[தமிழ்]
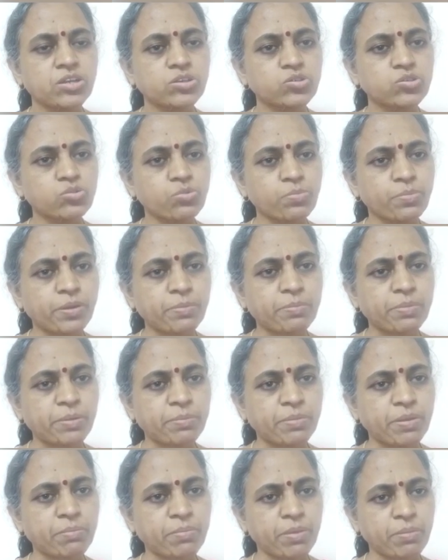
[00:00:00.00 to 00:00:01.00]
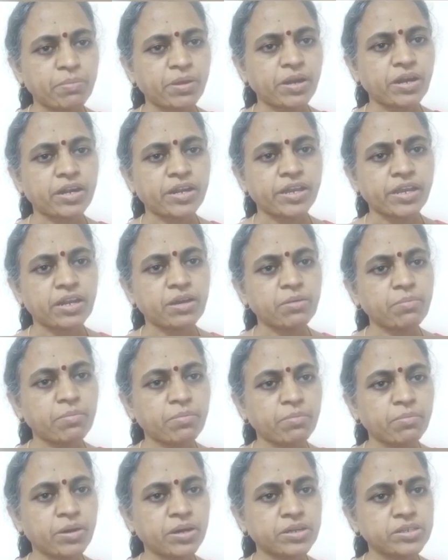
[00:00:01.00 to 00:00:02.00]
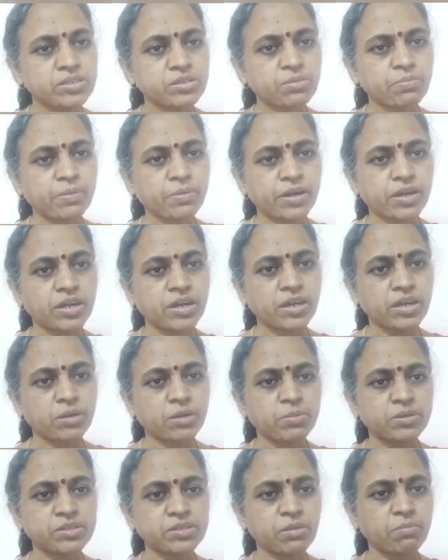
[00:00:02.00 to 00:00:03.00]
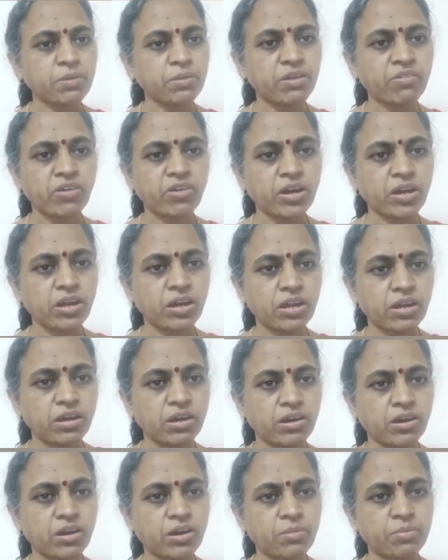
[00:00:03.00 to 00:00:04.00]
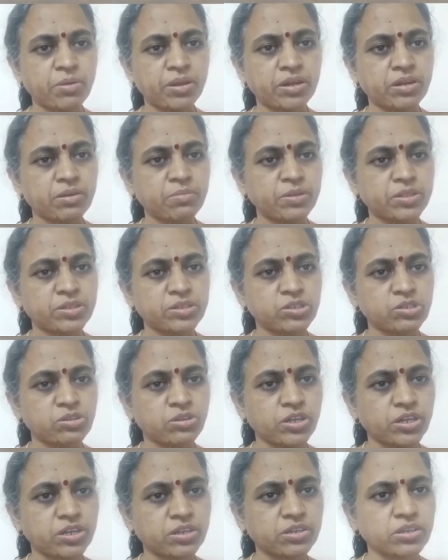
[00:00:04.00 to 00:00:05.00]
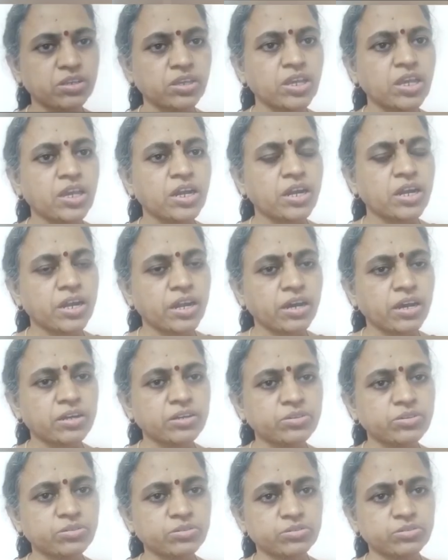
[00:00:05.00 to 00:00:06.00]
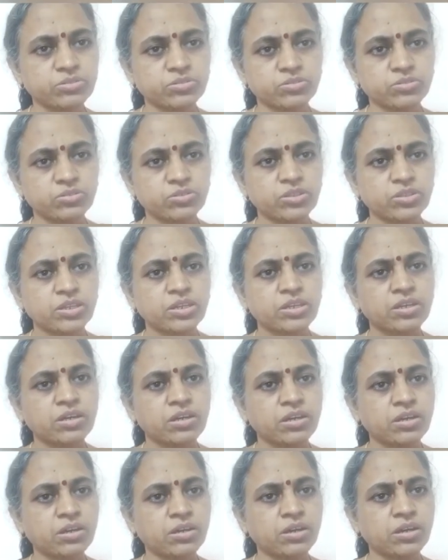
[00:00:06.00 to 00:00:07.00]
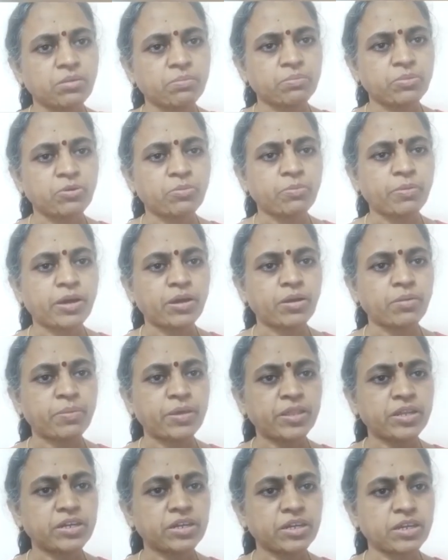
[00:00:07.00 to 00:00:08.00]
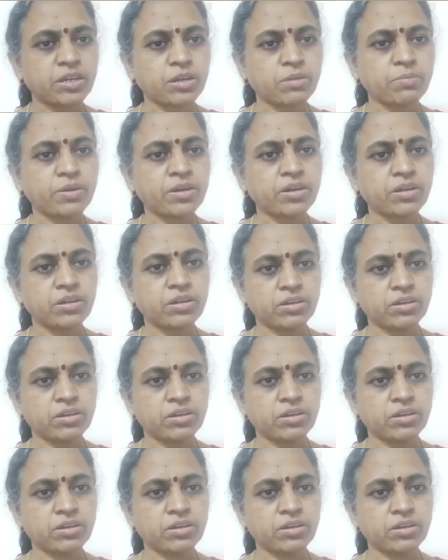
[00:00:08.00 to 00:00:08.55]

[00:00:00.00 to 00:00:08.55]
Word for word: சூப்பர் ப்ரீமியம் மெம்பர் ஆனீங்கன்னா மாதம் பன்னெண்டாயிரரூபா சம்பளம் வாங்கலாம் அப்படின்ற மாதிரி சொன்னார் நானும் அப்போ ப பதினெட்டாயிரரூபா